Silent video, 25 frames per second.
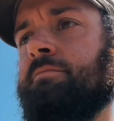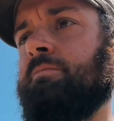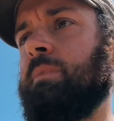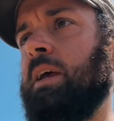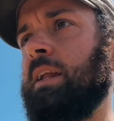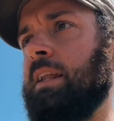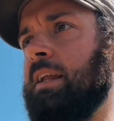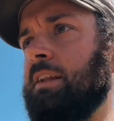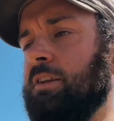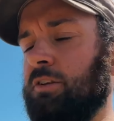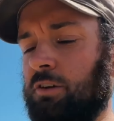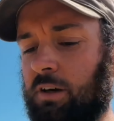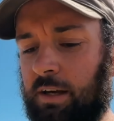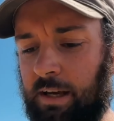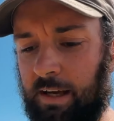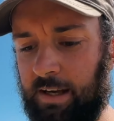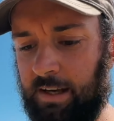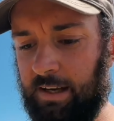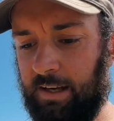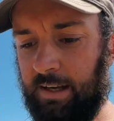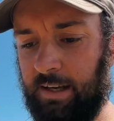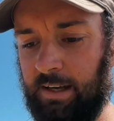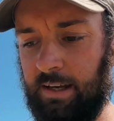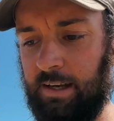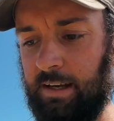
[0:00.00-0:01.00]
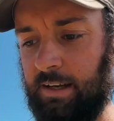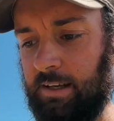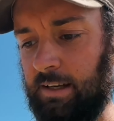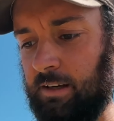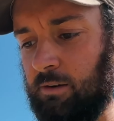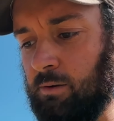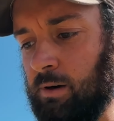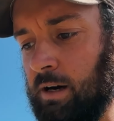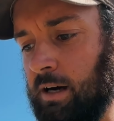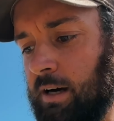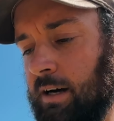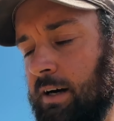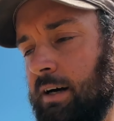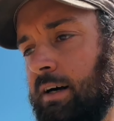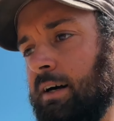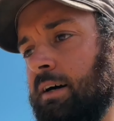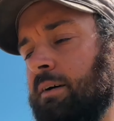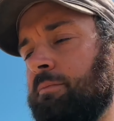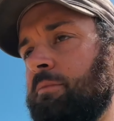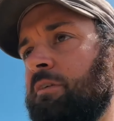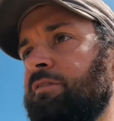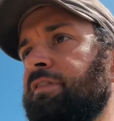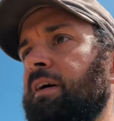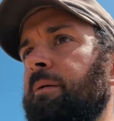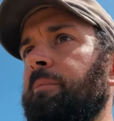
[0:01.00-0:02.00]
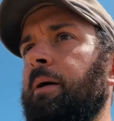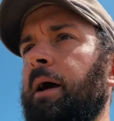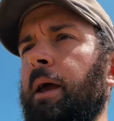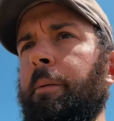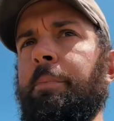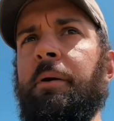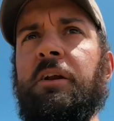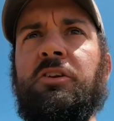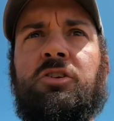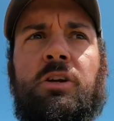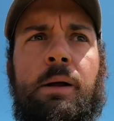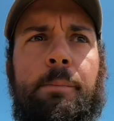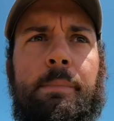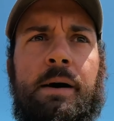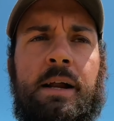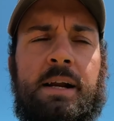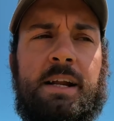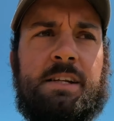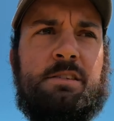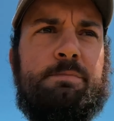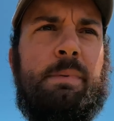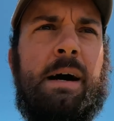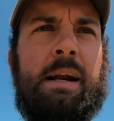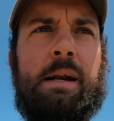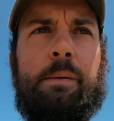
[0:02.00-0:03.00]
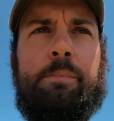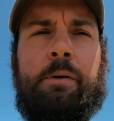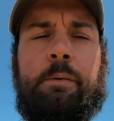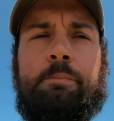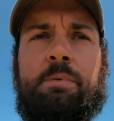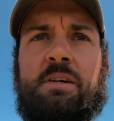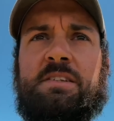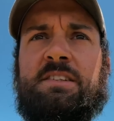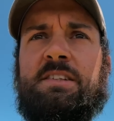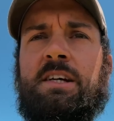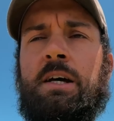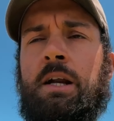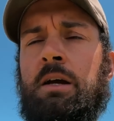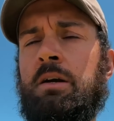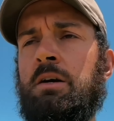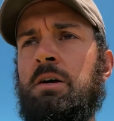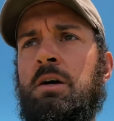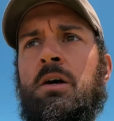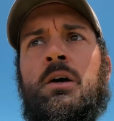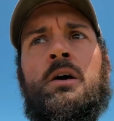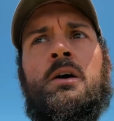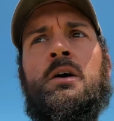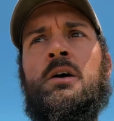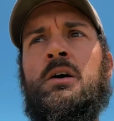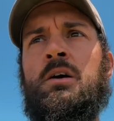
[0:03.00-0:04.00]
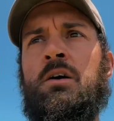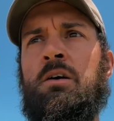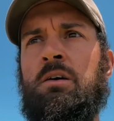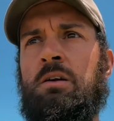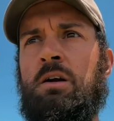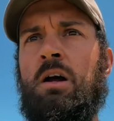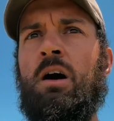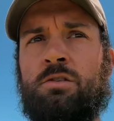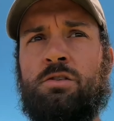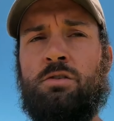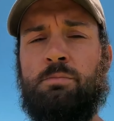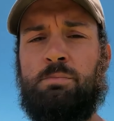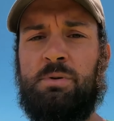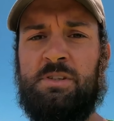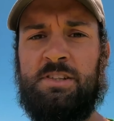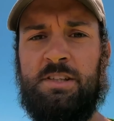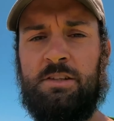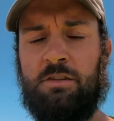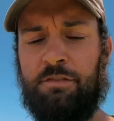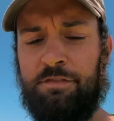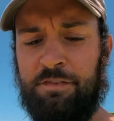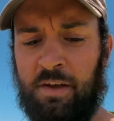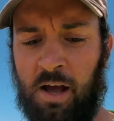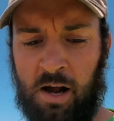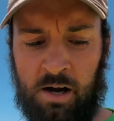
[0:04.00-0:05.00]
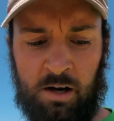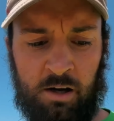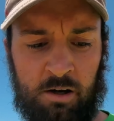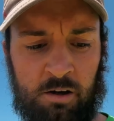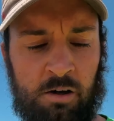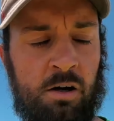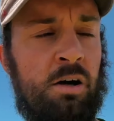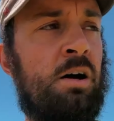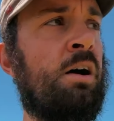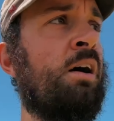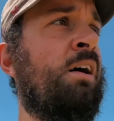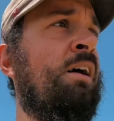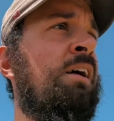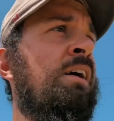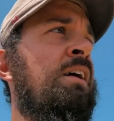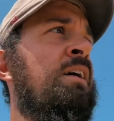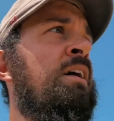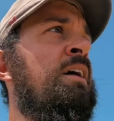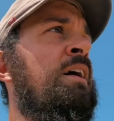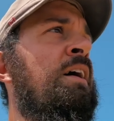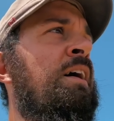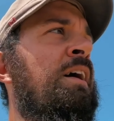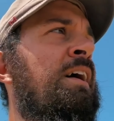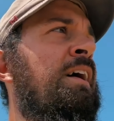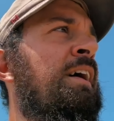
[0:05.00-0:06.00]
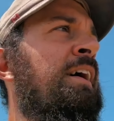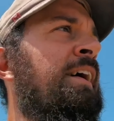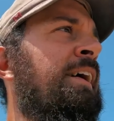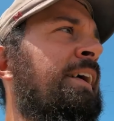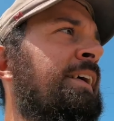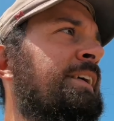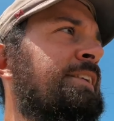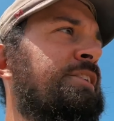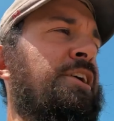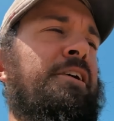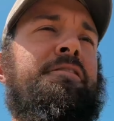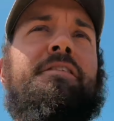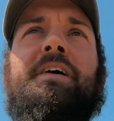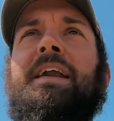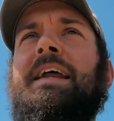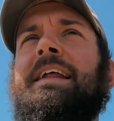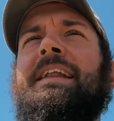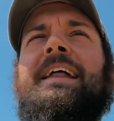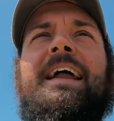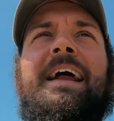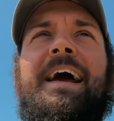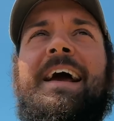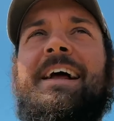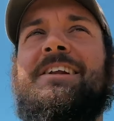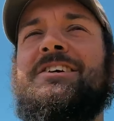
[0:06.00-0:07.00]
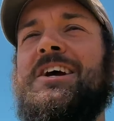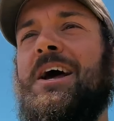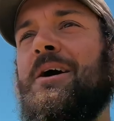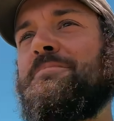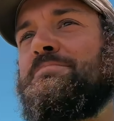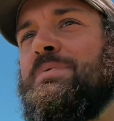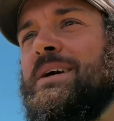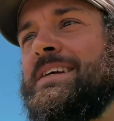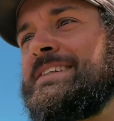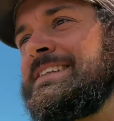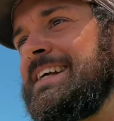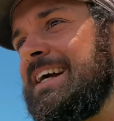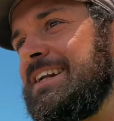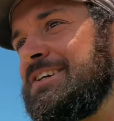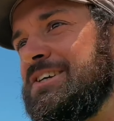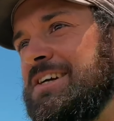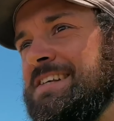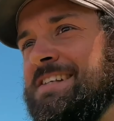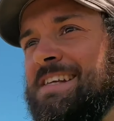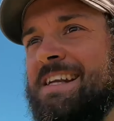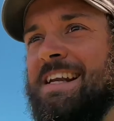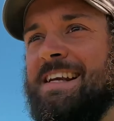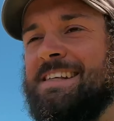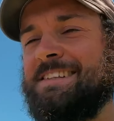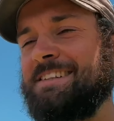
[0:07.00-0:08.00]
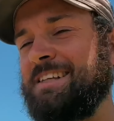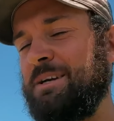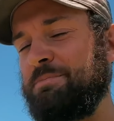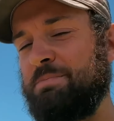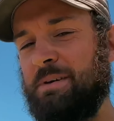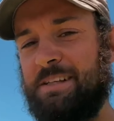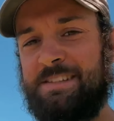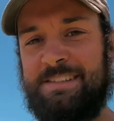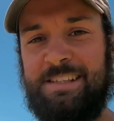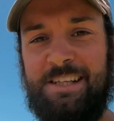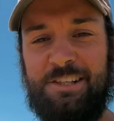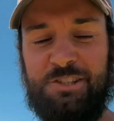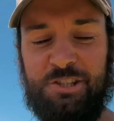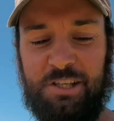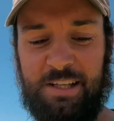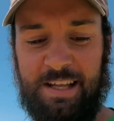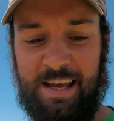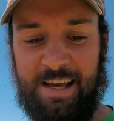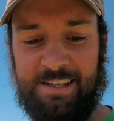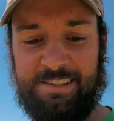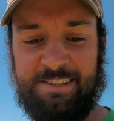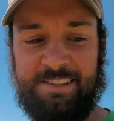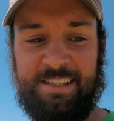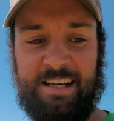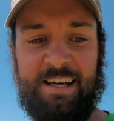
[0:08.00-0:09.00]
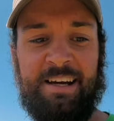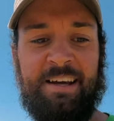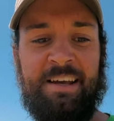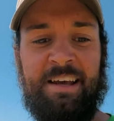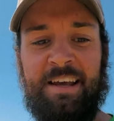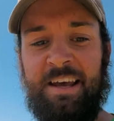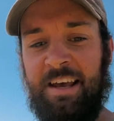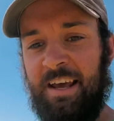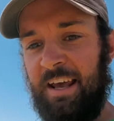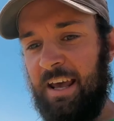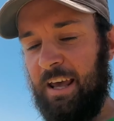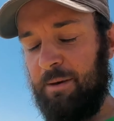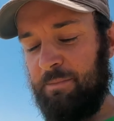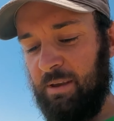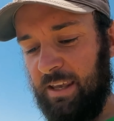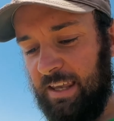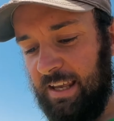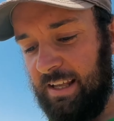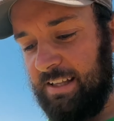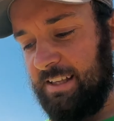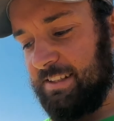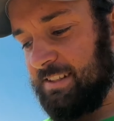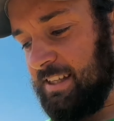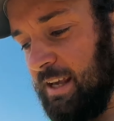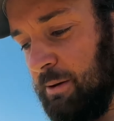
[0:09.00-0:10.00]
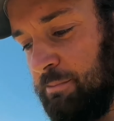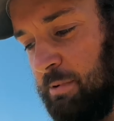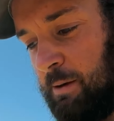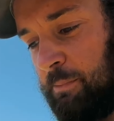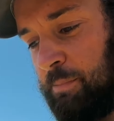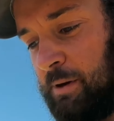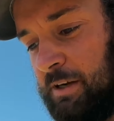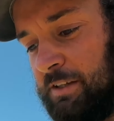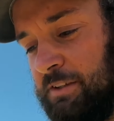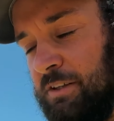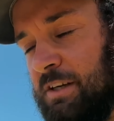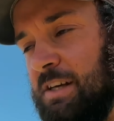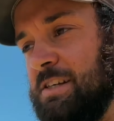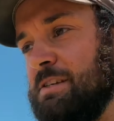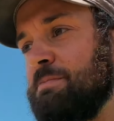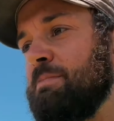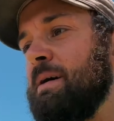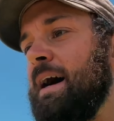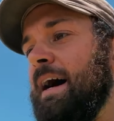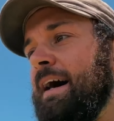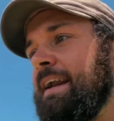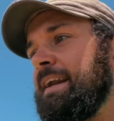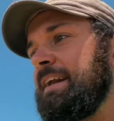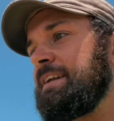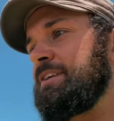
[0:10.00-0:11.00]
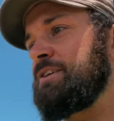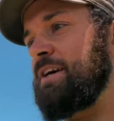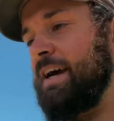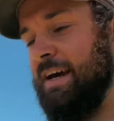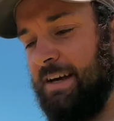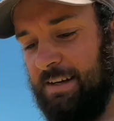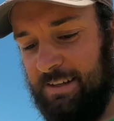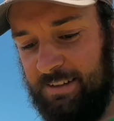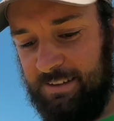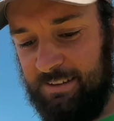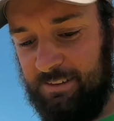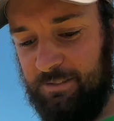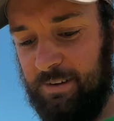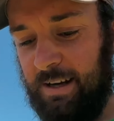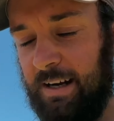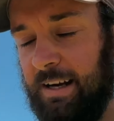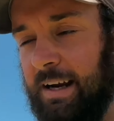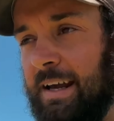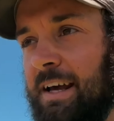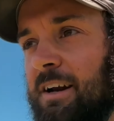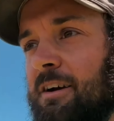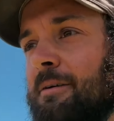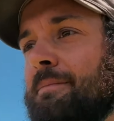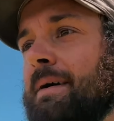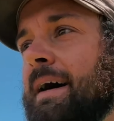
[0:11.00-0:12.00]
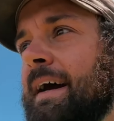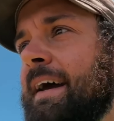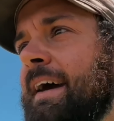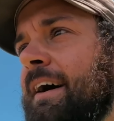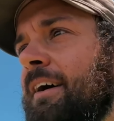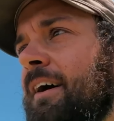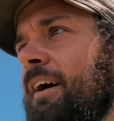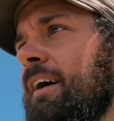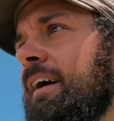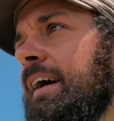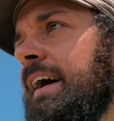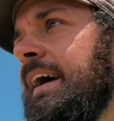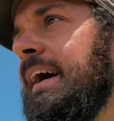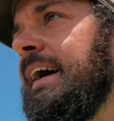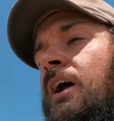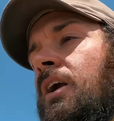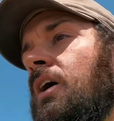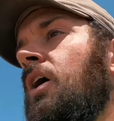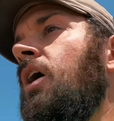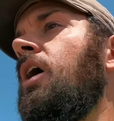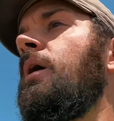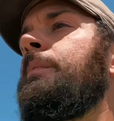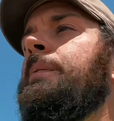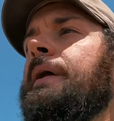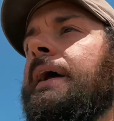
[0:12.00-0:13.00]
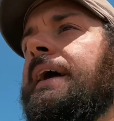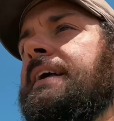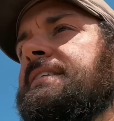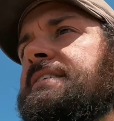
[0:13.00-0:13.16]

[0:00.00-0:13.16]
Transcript: mi ha detto che qua mi fa ma hai aperto la, la sbarra per passare no, sono passato a fianco cioè fa ridere che c'è passaggio a sinistra, passaggio a destra e mi chiedi se abbia aperto la sbarra cioè guarda che roba che ho eh, no perché